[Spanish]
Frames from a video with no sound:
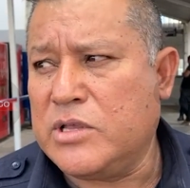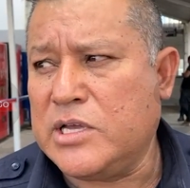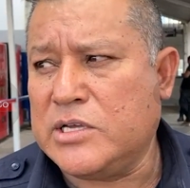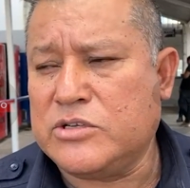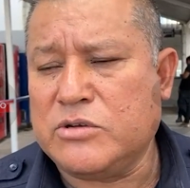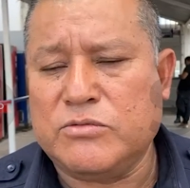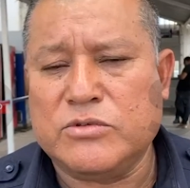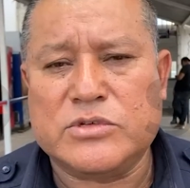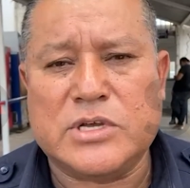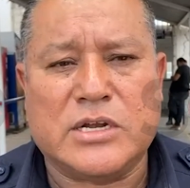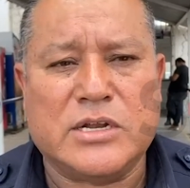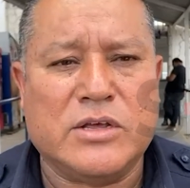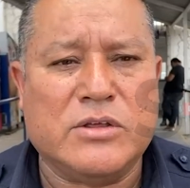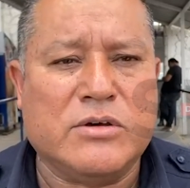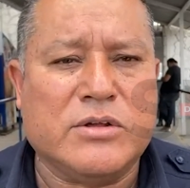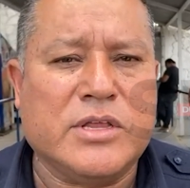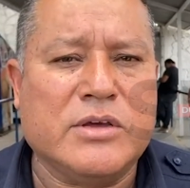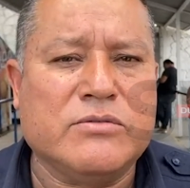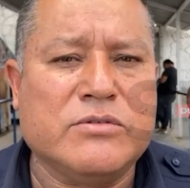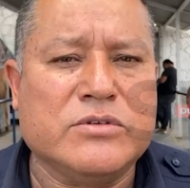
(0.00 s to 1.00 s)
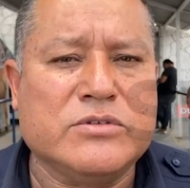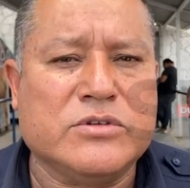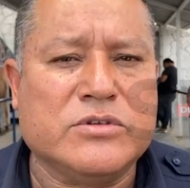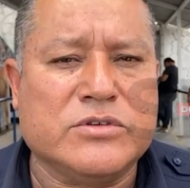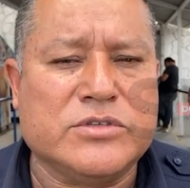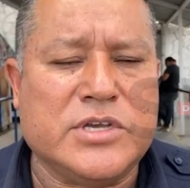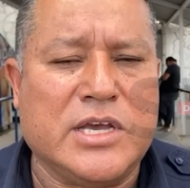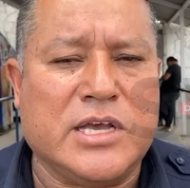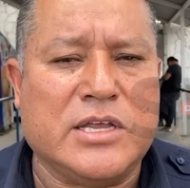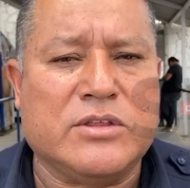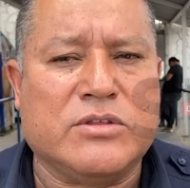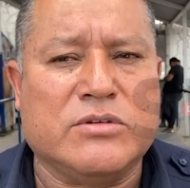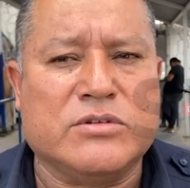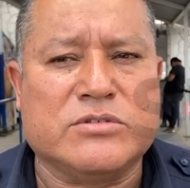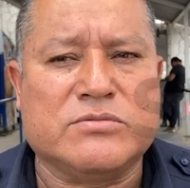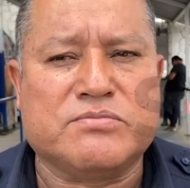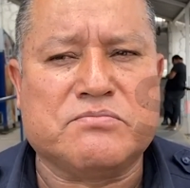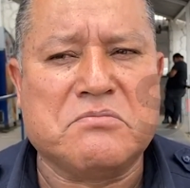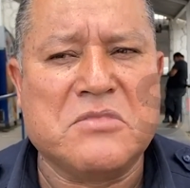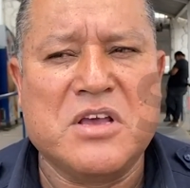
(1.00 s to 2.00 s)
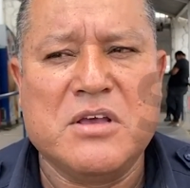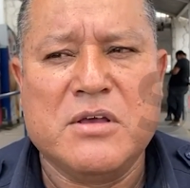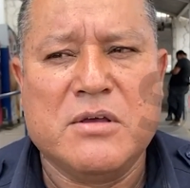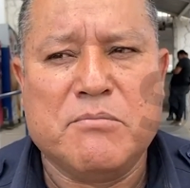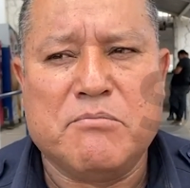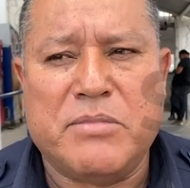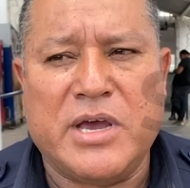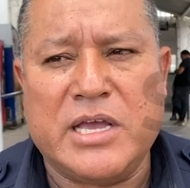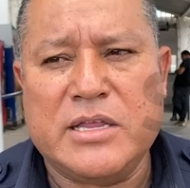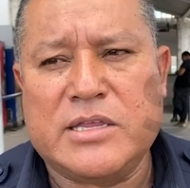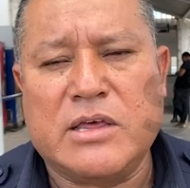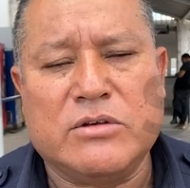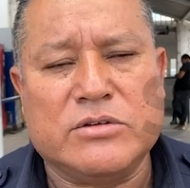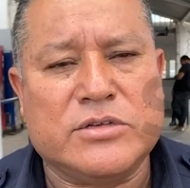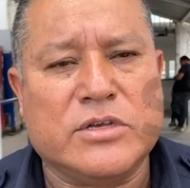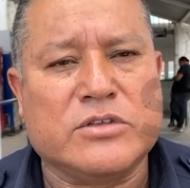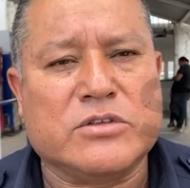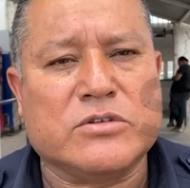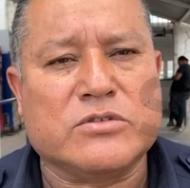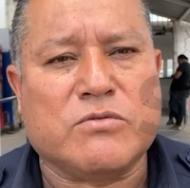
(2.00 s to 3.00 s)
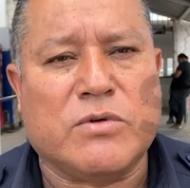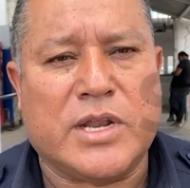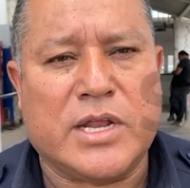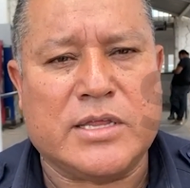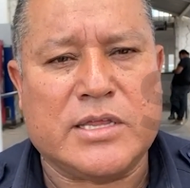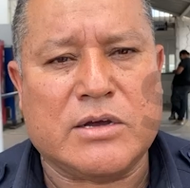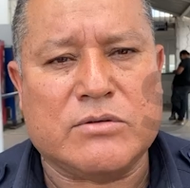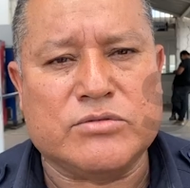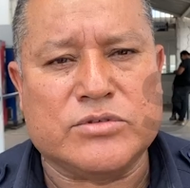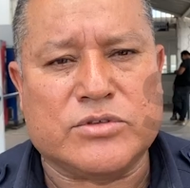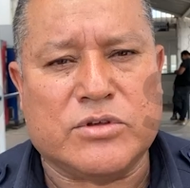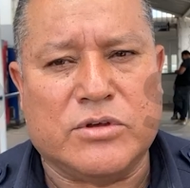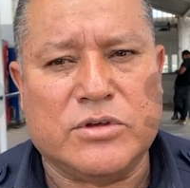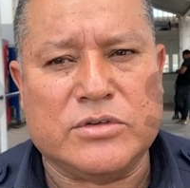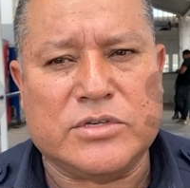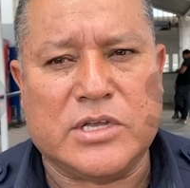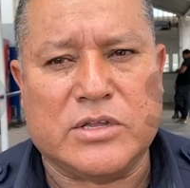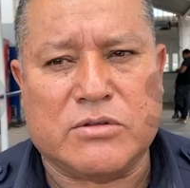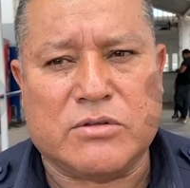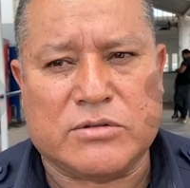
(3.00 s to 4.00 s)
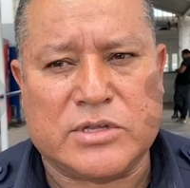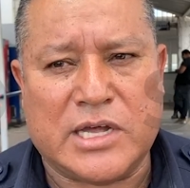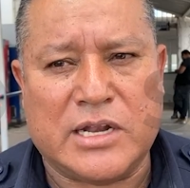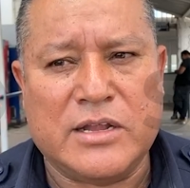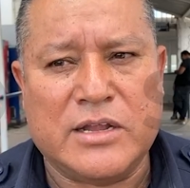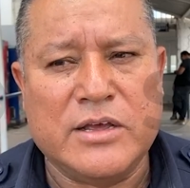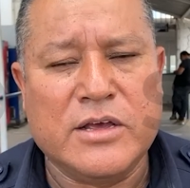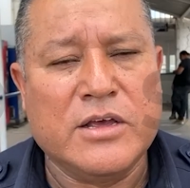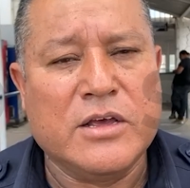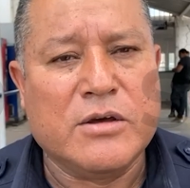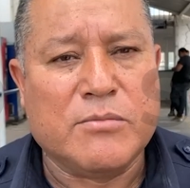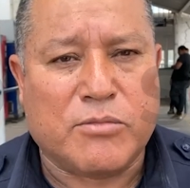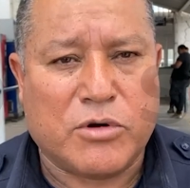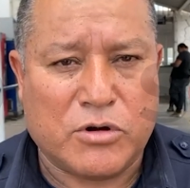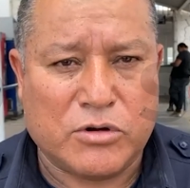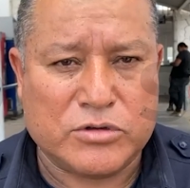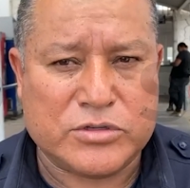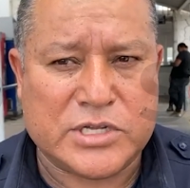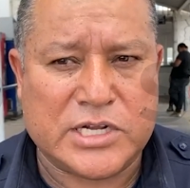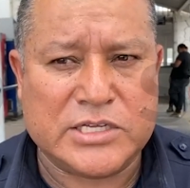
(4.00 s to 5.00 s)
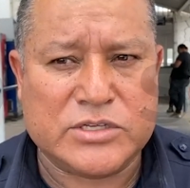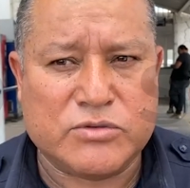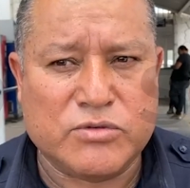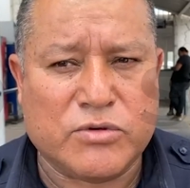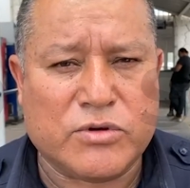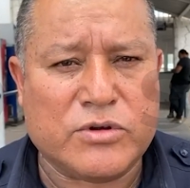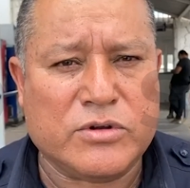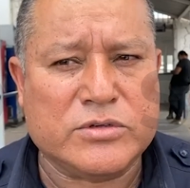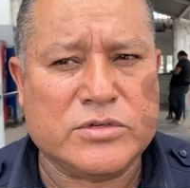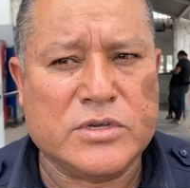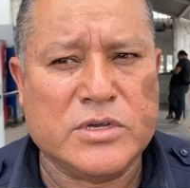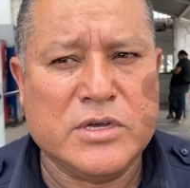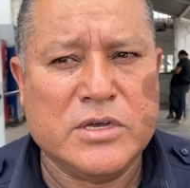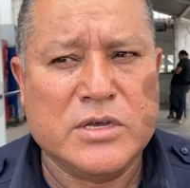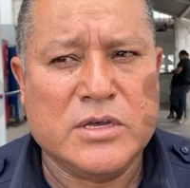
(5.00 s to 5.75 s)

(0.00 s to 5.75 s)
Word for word: somos alrededor de unos 220, 240 custodios en total por los tres turnos,